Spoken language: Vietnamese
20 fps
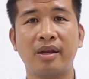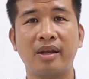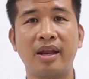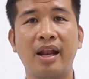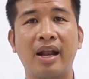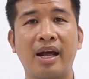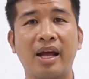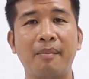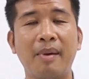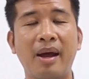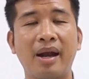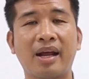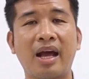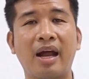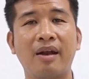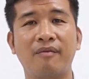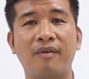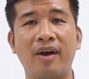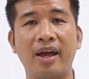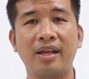nên là các bạn
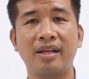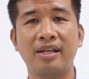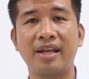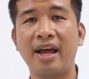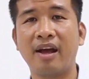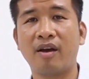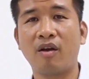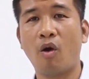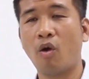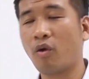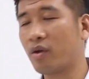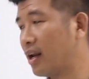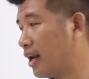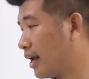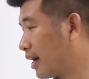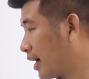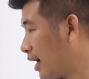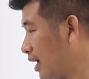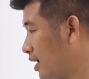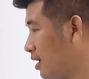cần phải gia cố rất
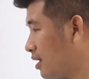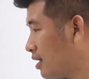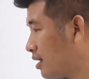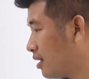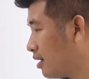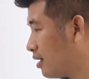là kỹ